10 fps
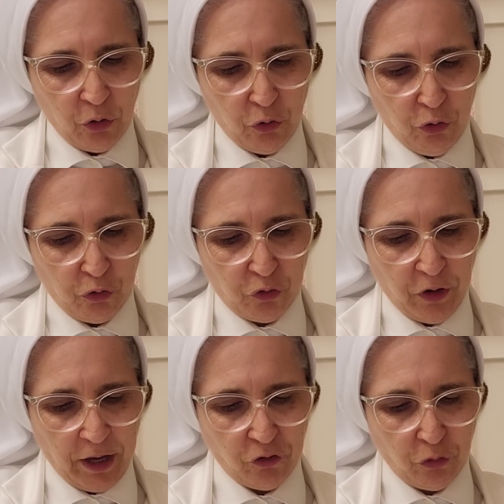do
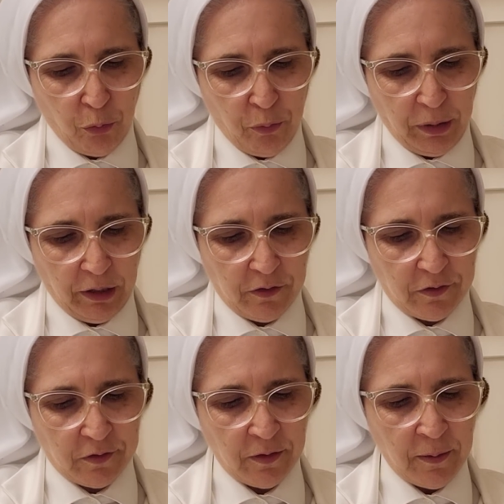sétimo
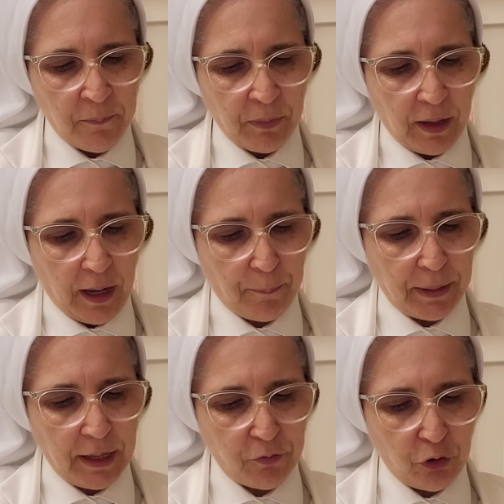mês, a
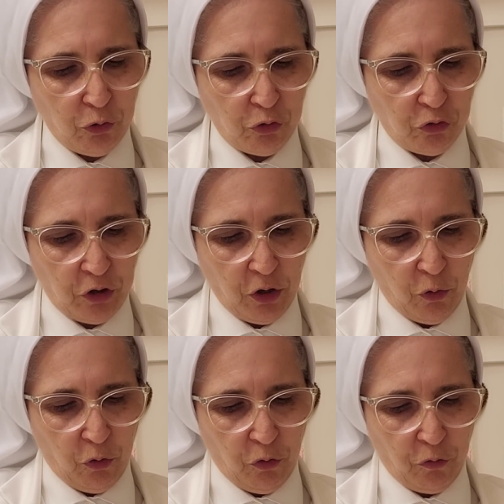palavra do
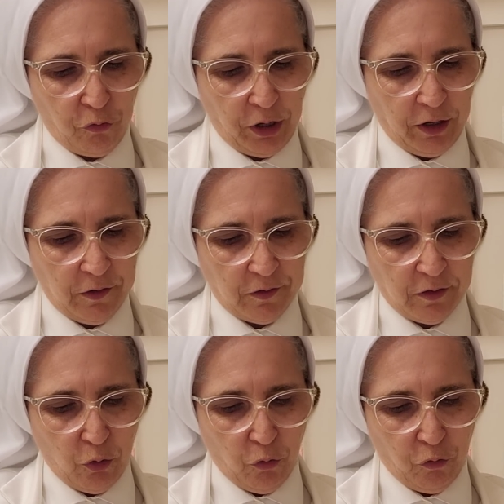Senhor
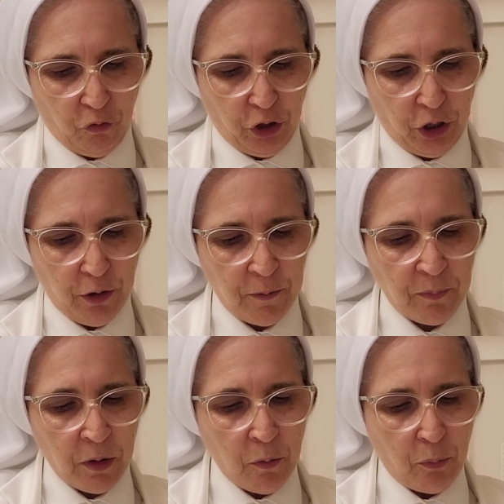fez-se ouvir
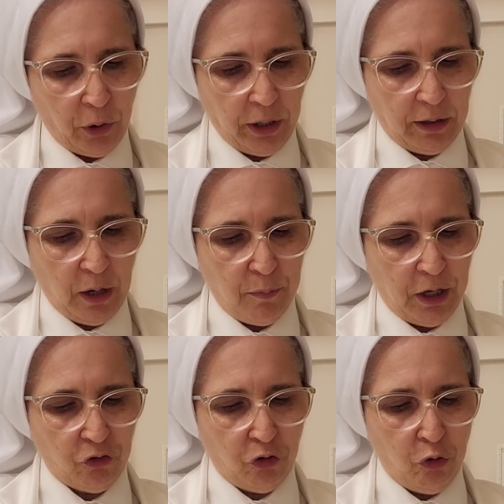por
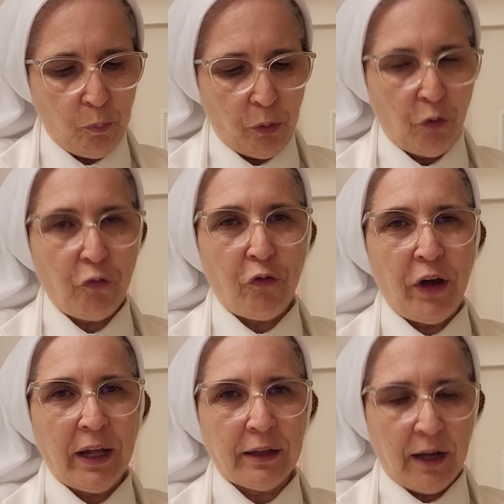intermédio do
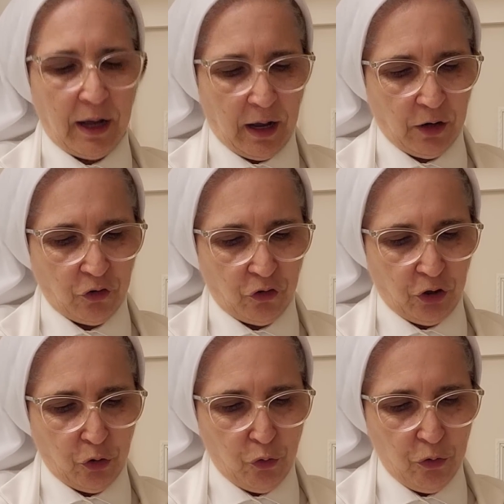profeta
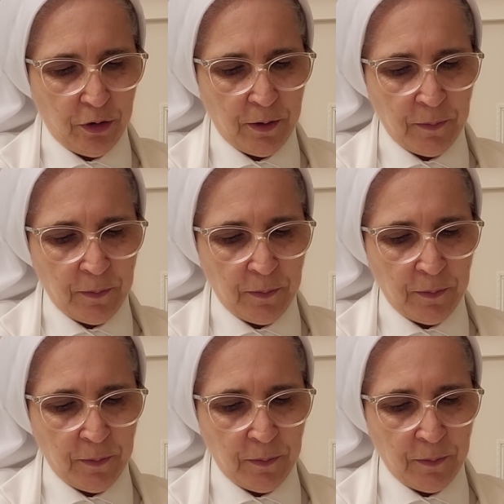Ageu,